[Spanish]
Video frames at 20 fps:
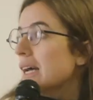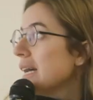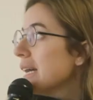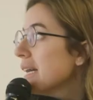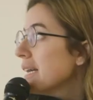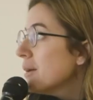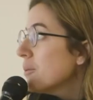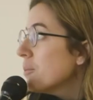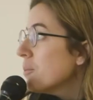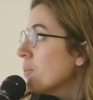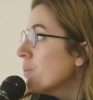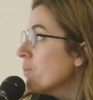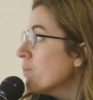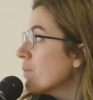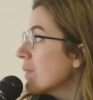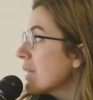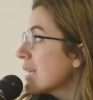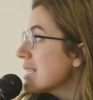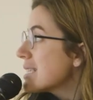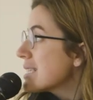
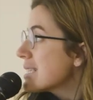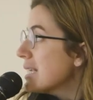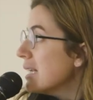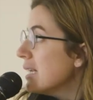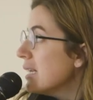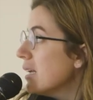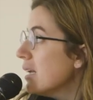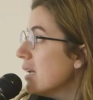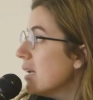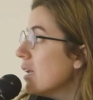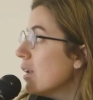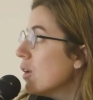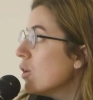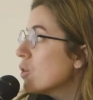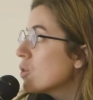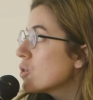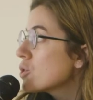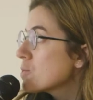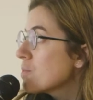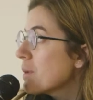Em, si
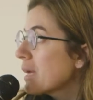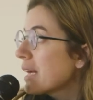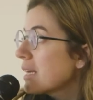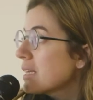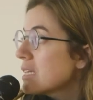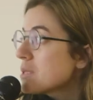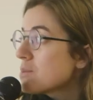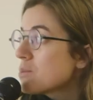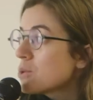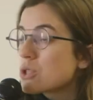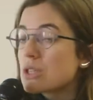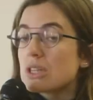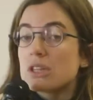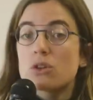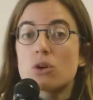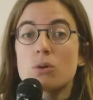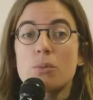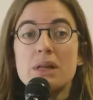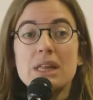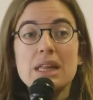los mecanismos de
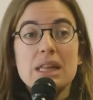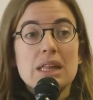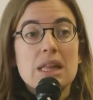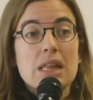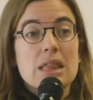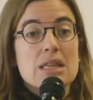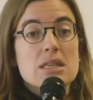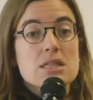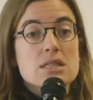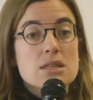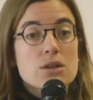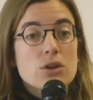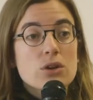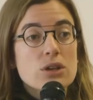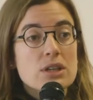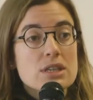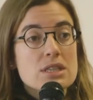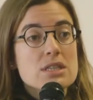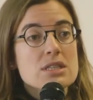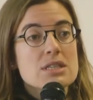toma de
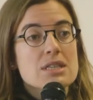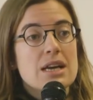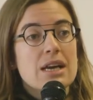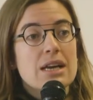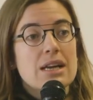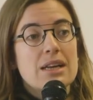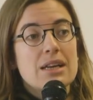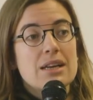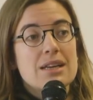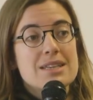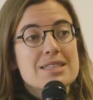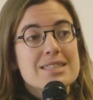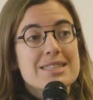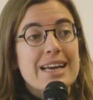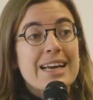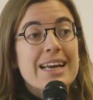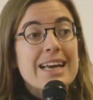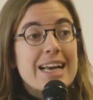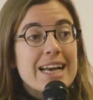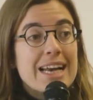decisiones eh,
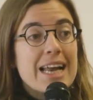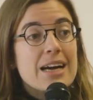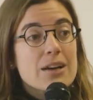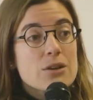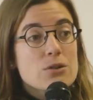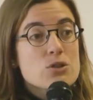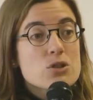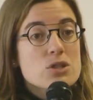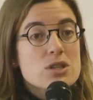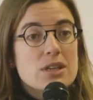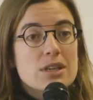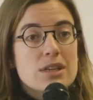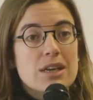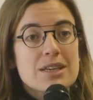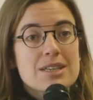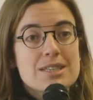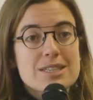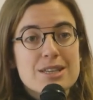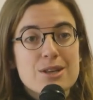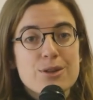están claros y
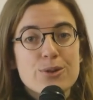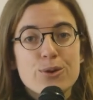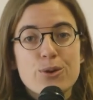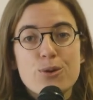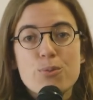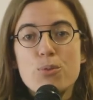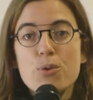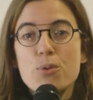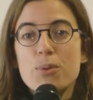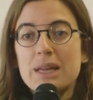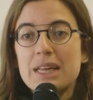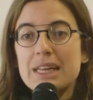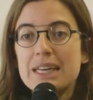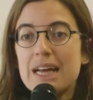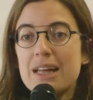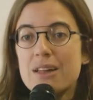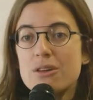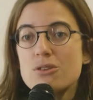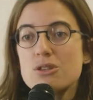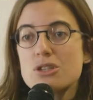han sido
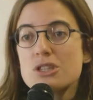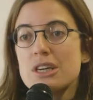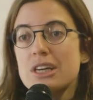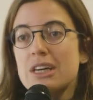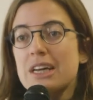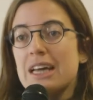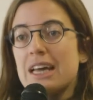publicados,